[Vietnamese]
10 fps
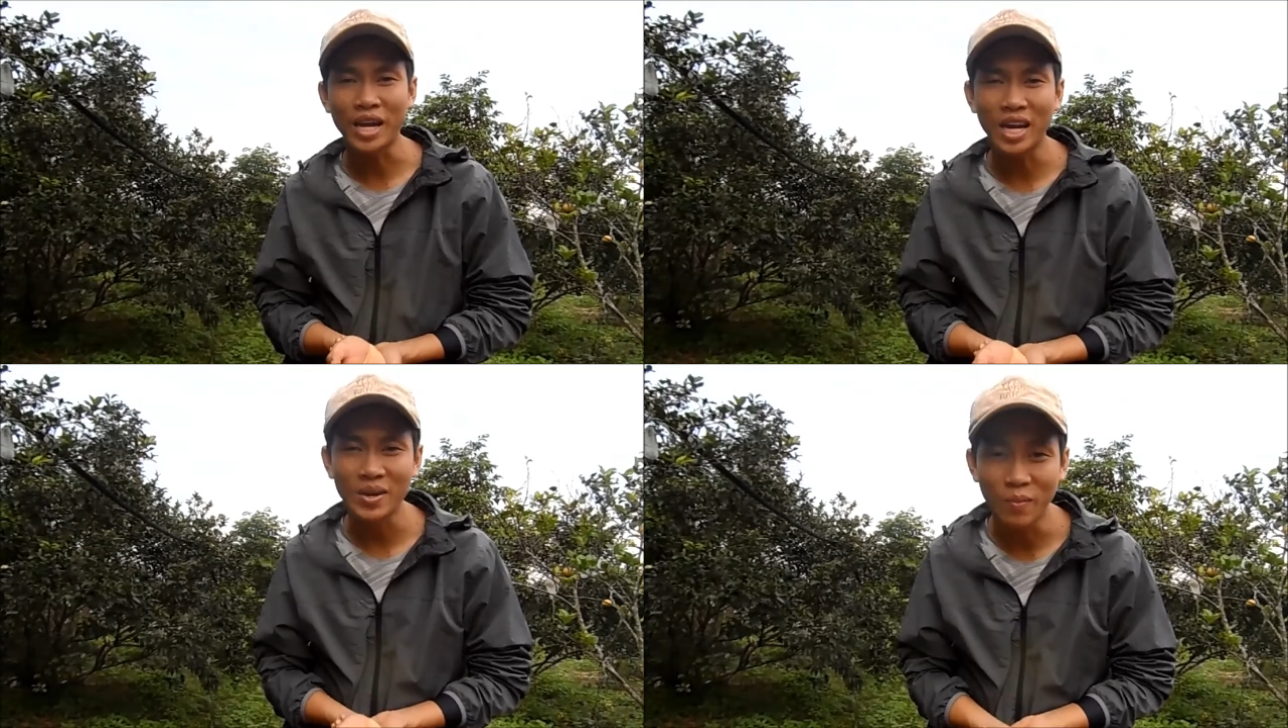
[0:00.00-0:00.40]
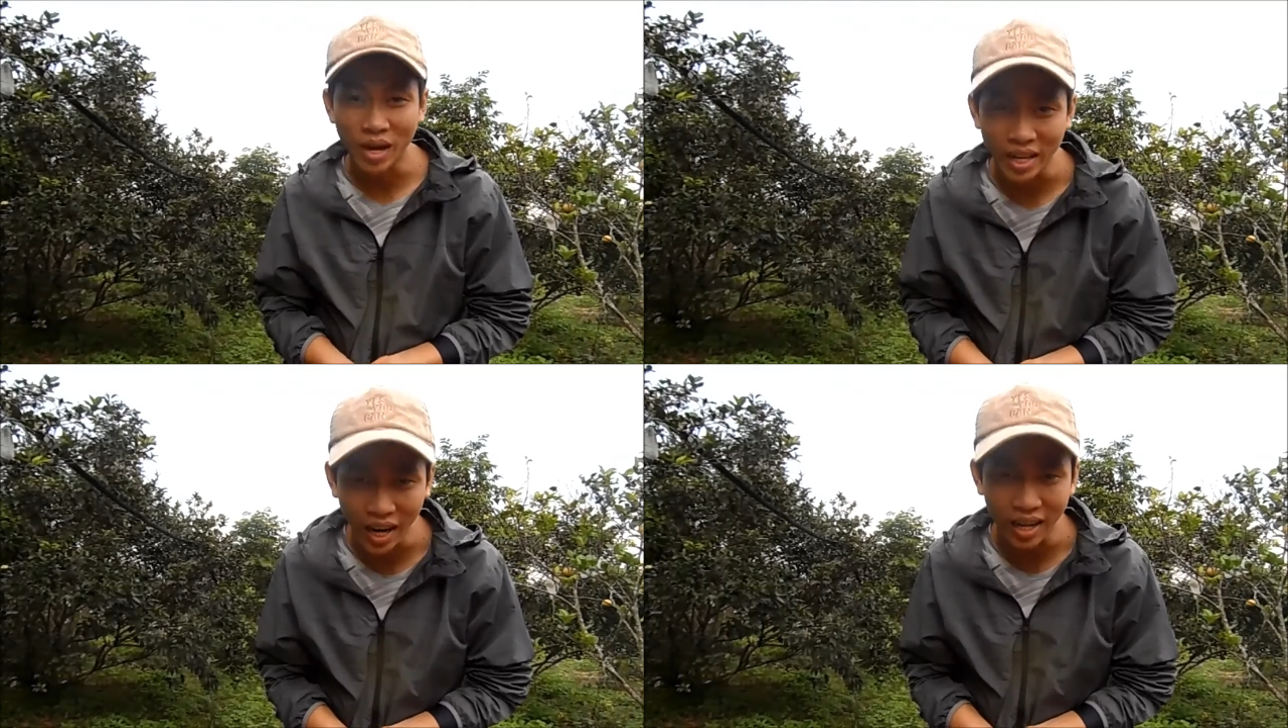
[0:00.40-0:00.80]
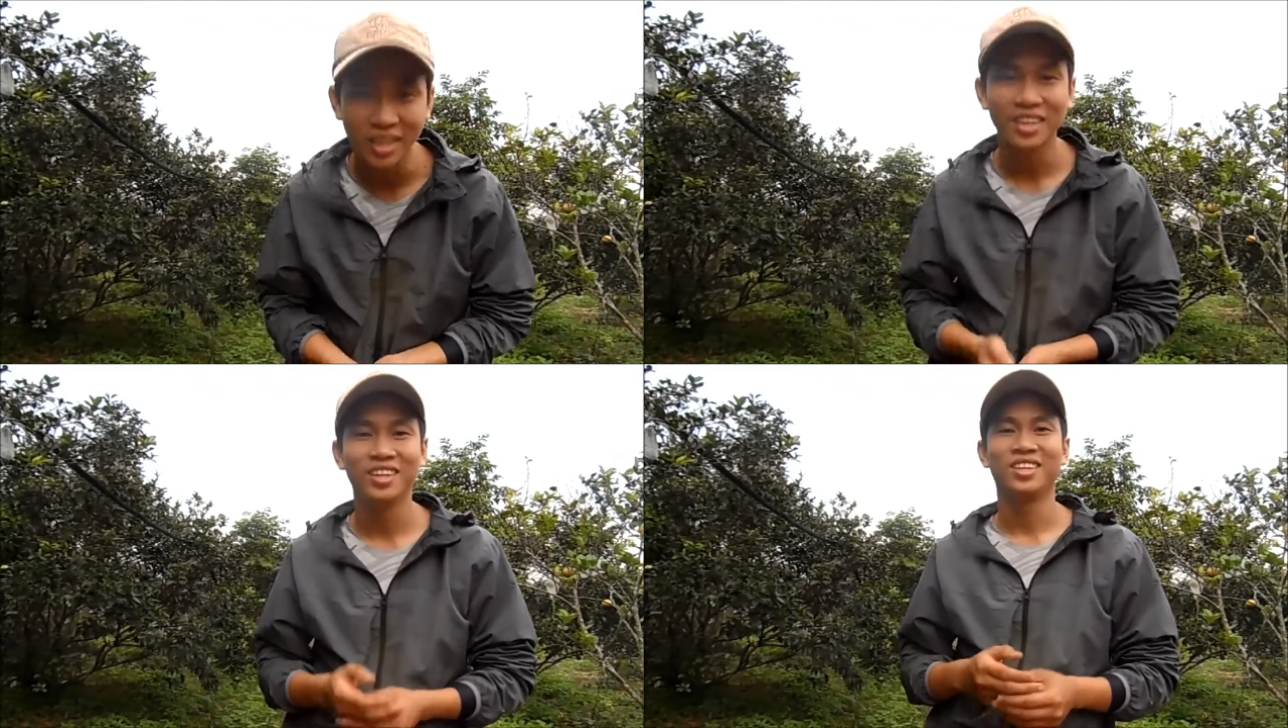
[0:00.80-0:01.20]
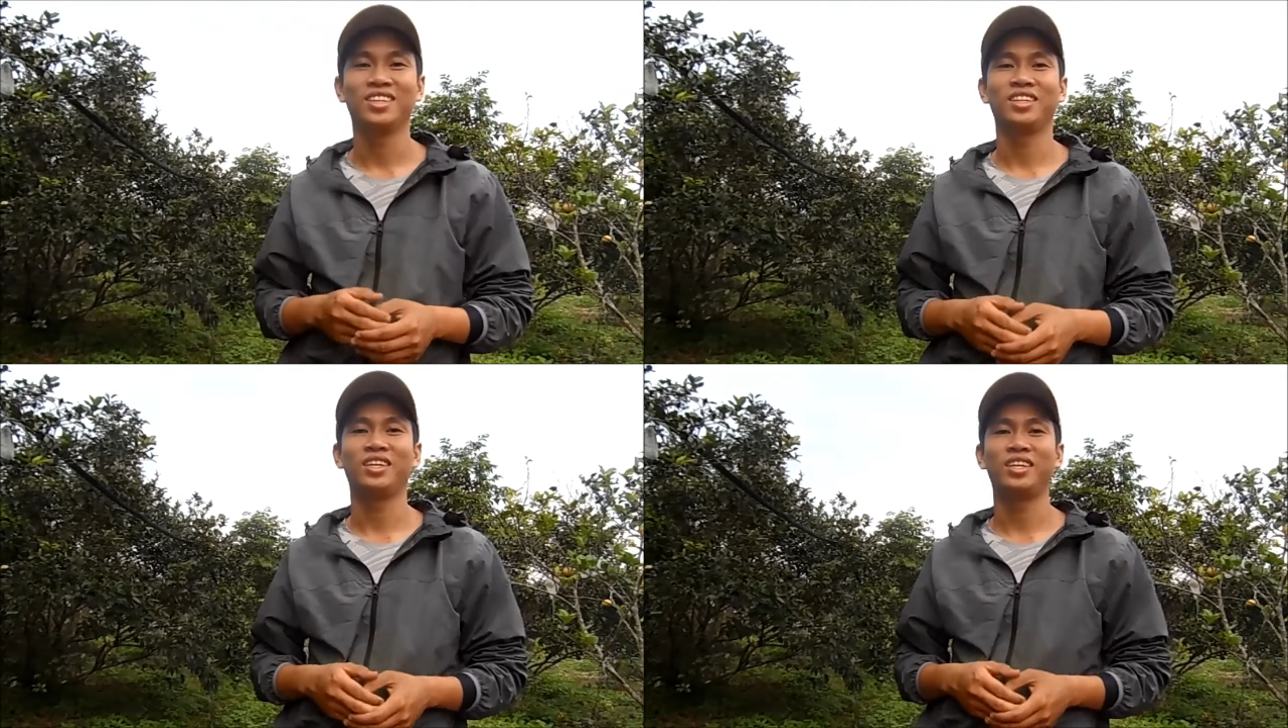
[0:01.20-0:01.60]
xem hết clip của mình nhé.
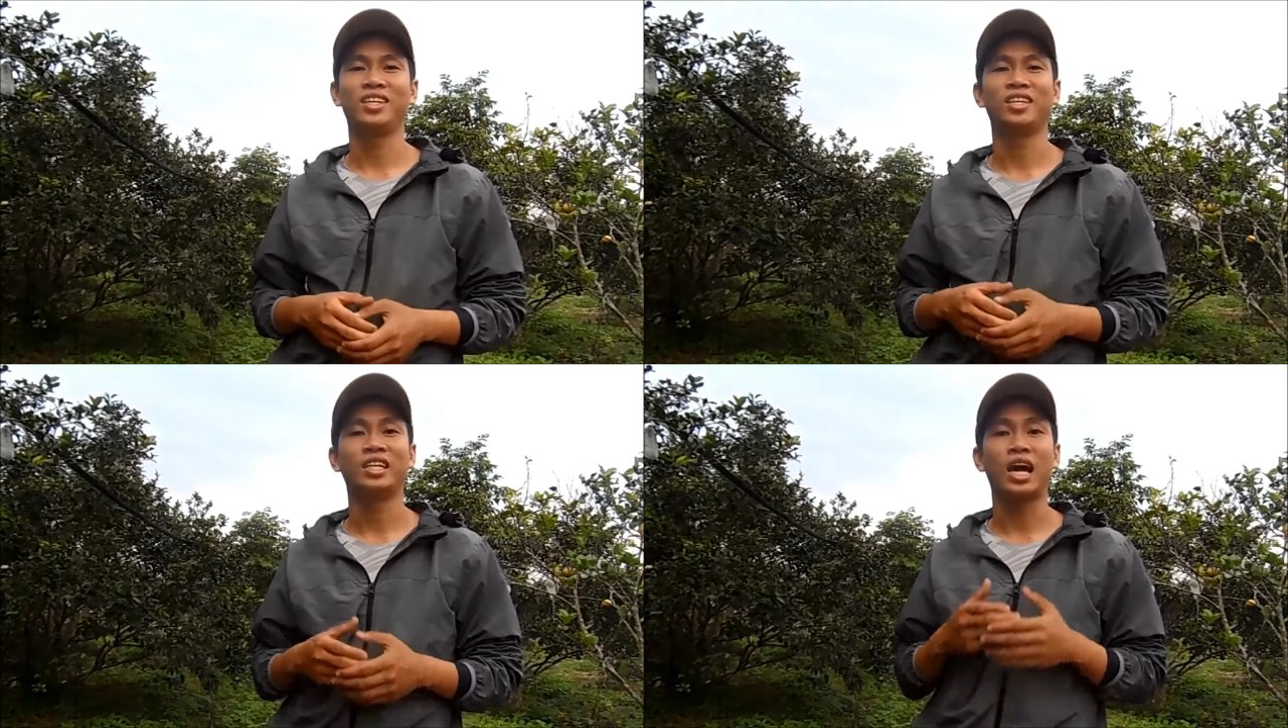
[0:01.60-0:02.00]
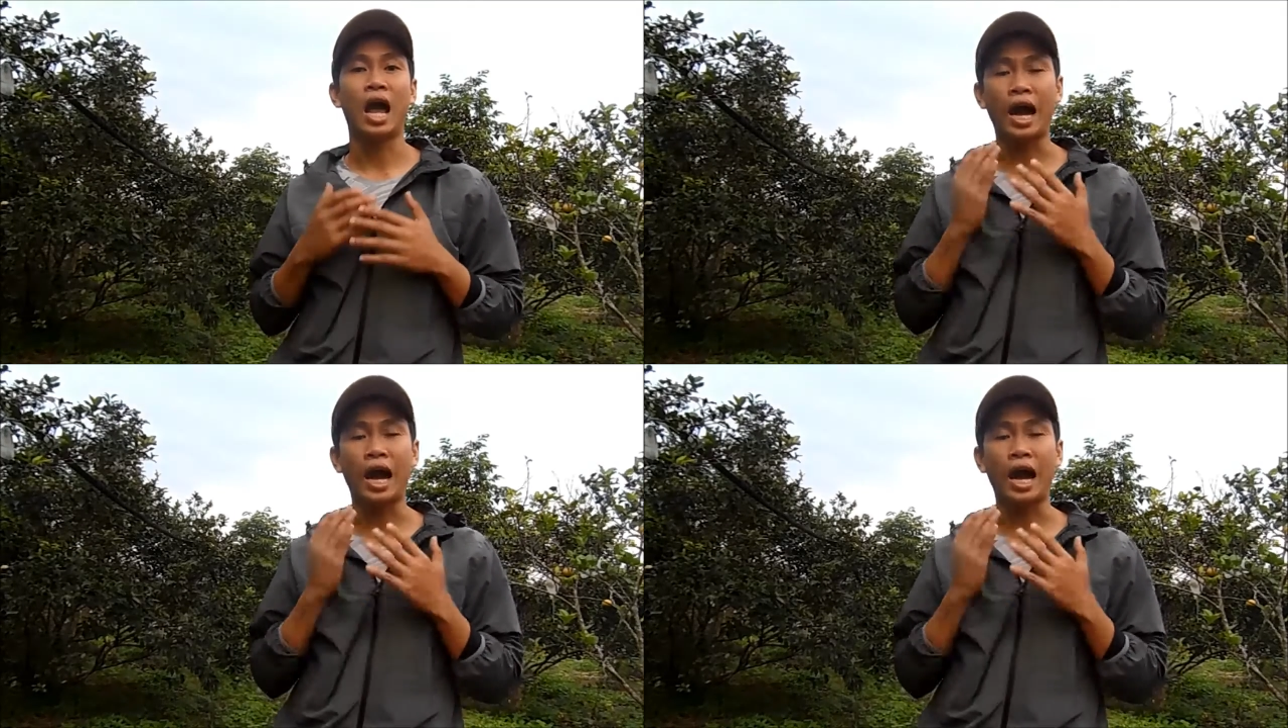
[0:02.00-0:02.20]
Thì